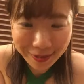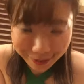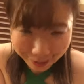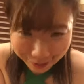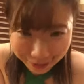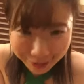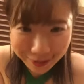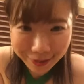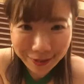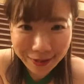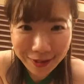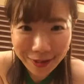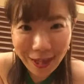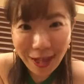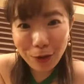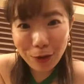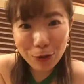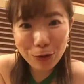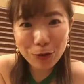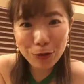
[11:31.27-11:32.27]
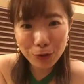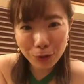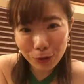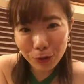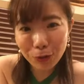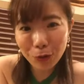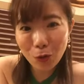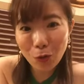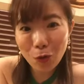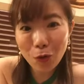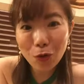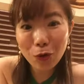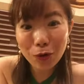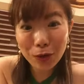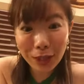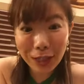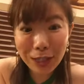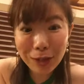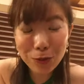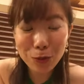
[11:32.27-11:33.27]
うん、っていうところ
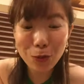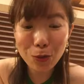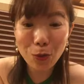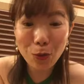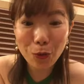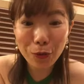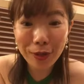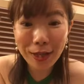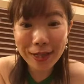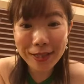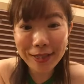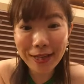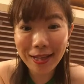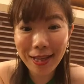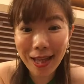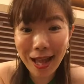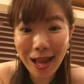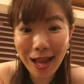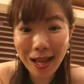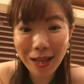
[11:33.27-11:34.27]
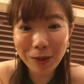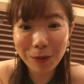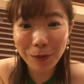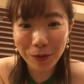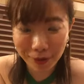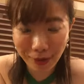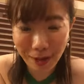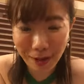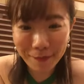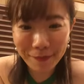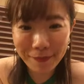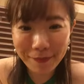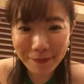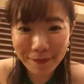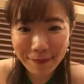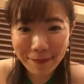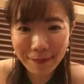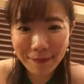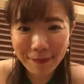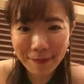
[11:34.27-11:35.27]
にちょっとお答えしたいなと思って
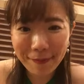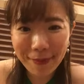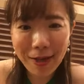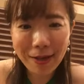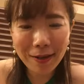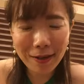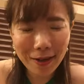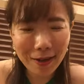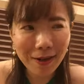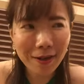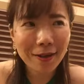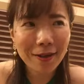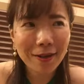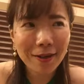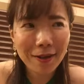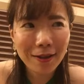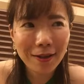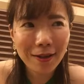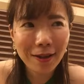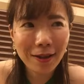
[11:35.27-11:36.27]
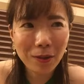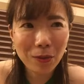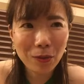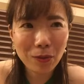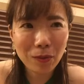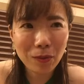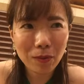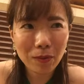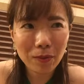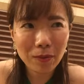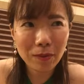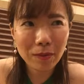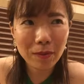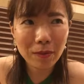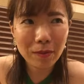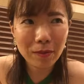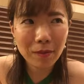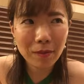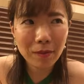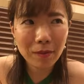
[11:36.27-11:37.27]
なんかえっと
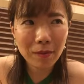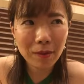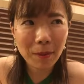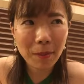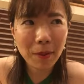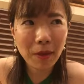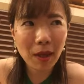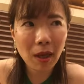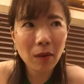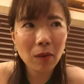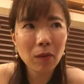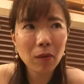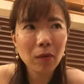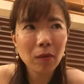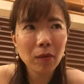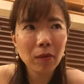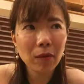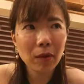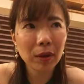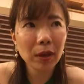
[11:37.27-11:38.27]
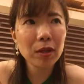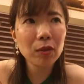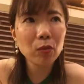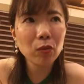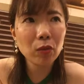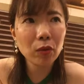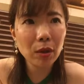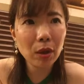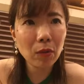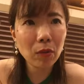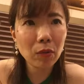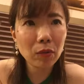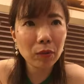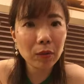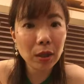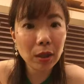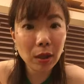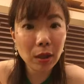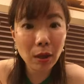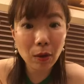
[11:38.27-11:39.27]
やっぱ結私もね本当
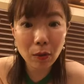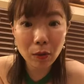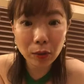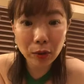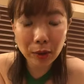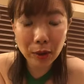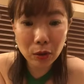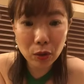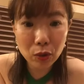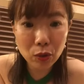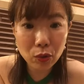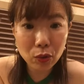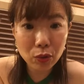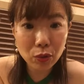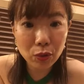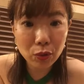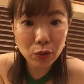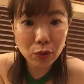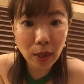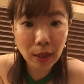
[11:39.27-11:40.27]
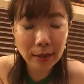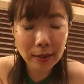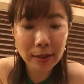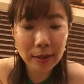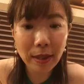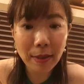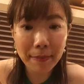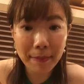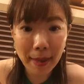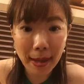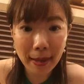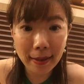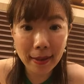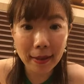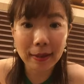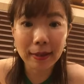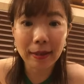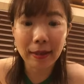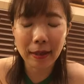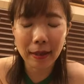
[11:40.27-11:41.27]
に結婚して18年目
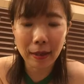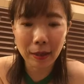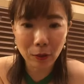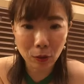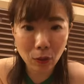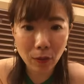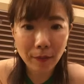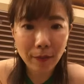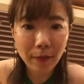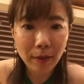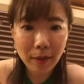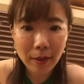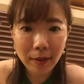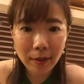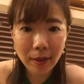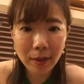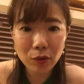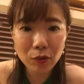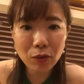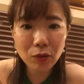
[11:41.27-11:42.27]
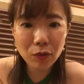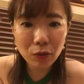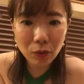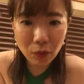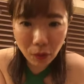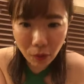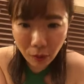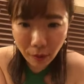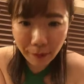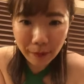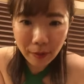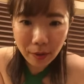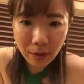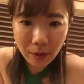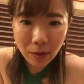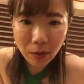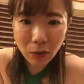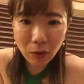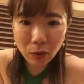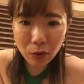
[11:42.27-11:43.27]
なんだけれどなんかずっと
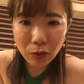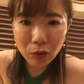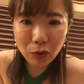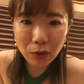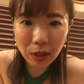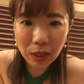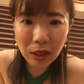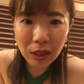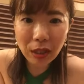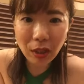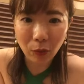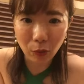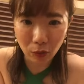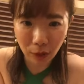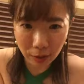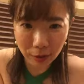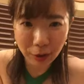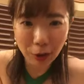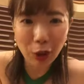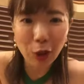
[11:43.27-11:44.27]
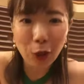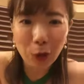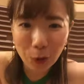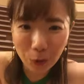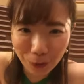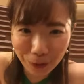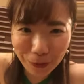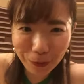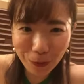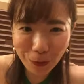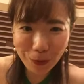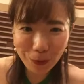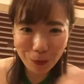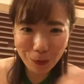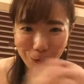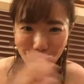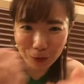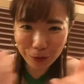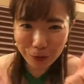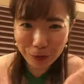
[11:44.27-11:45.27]
この人でいいんだろうかっていう問いを
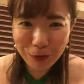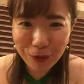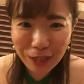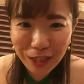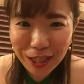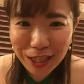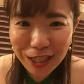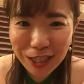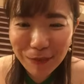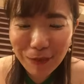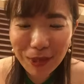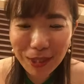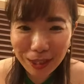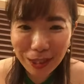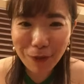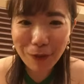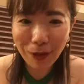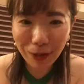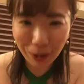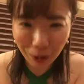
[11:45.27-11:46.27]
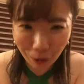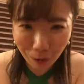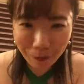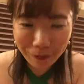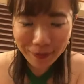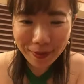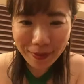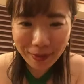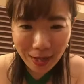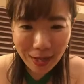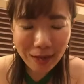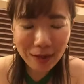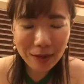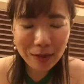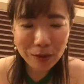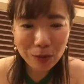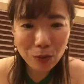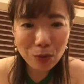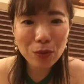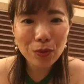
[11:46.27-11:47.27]
こうずっと握りしめてきたわけよで
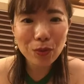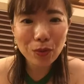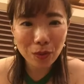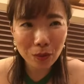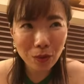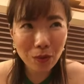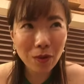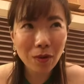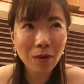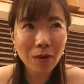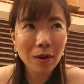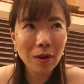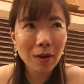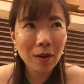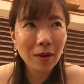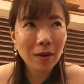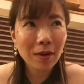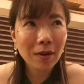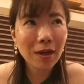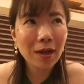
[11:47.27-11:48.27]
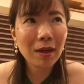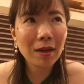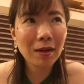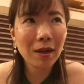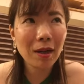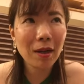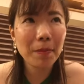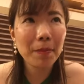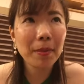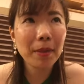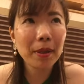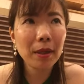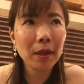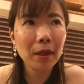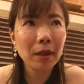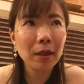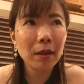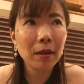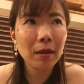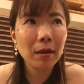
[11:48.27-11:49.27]
そうするとなんかねやっぱ
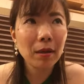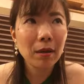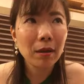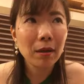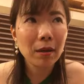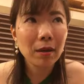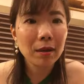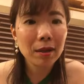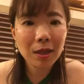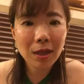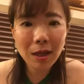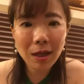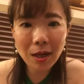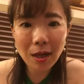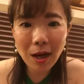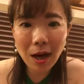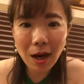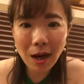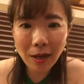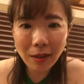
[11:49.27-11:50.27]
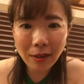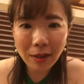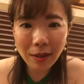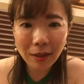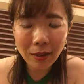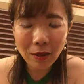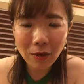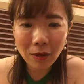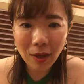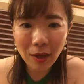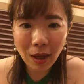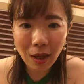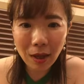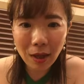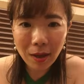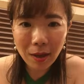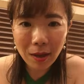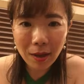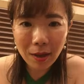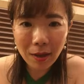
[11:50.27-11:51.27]
り力が入んないんだよね
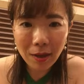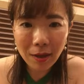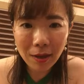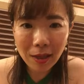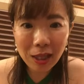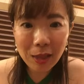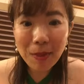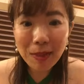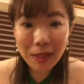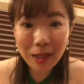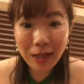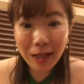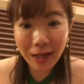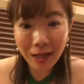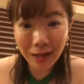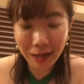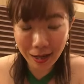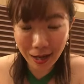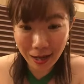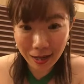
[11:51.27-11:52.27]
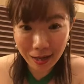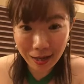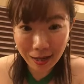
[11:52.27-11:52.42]
決めてないから